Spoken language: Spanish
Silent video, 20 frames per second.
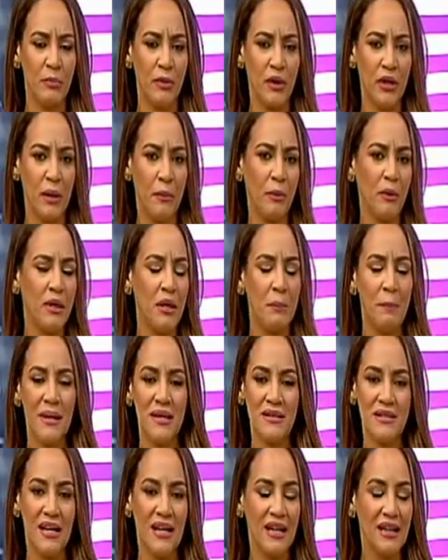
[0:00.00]
porque puede
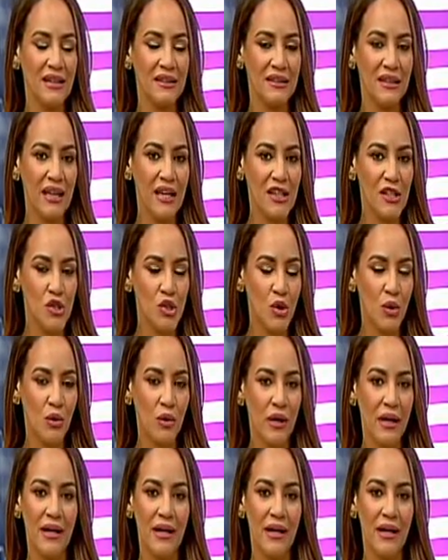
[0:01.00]
pasar, de hecho,